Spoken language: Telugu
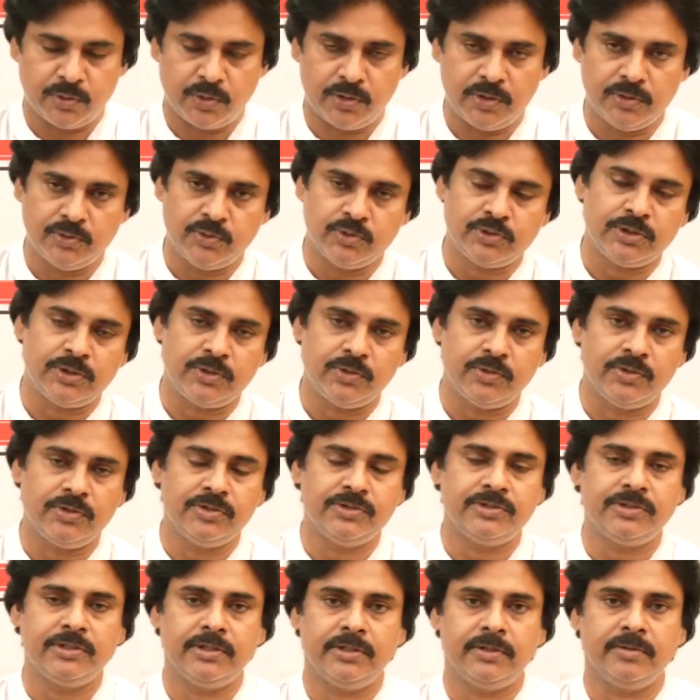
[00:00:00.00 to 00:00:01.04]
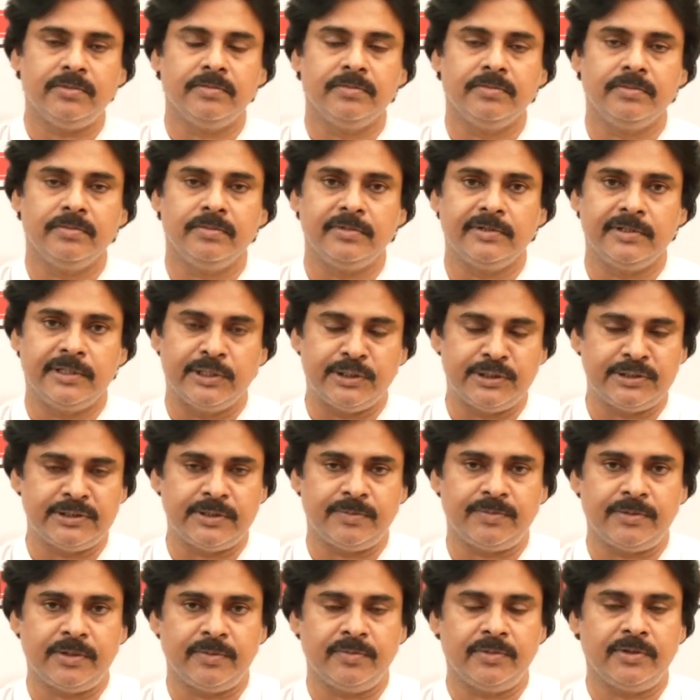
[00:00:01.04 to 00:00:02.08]
రోడ్ల దుస్థితి గురించి గత
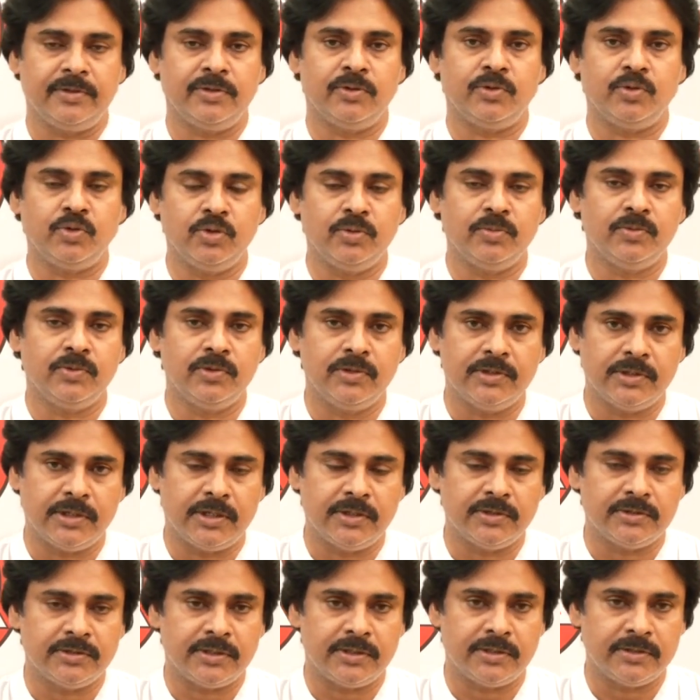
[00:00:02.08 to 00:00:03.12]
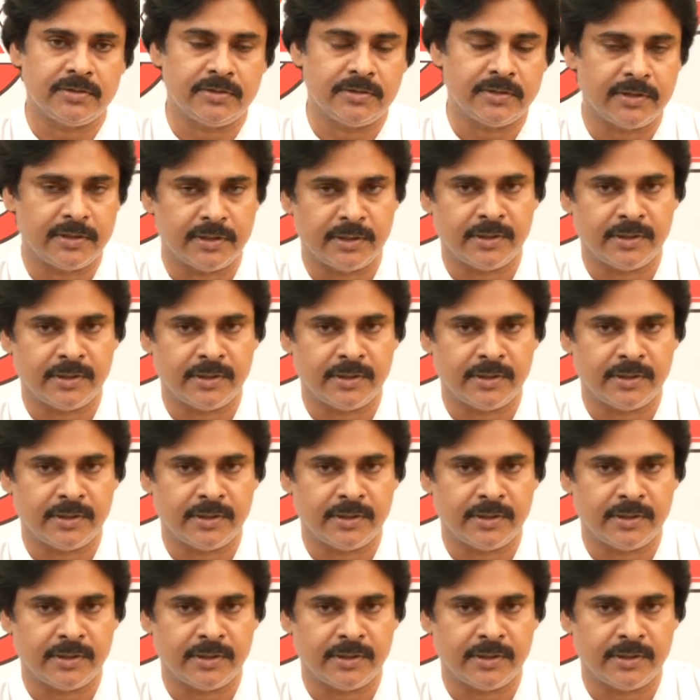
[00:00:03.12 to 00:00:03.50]
సెప్టెంబర్లో రెండు మూడు నాలుగు తారీఖున